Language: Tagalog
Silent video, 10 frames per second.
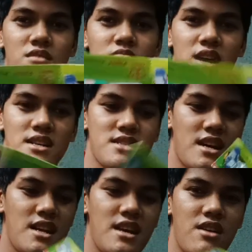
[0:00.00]
Baka
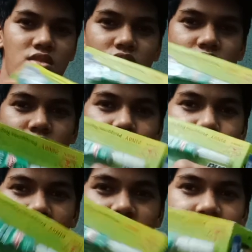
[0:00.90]
sakali akong
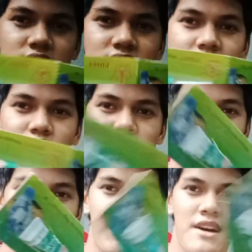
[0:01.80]
pwedeng idikit sa
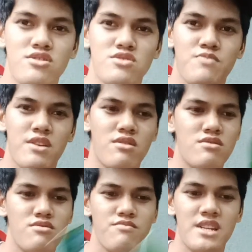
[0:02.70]
sapatos. Pero
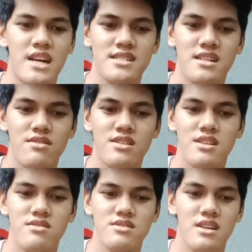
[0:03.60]
nung binasa ko
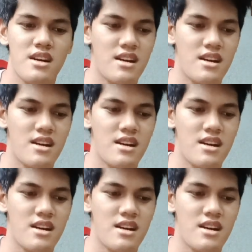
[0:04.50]
dito sa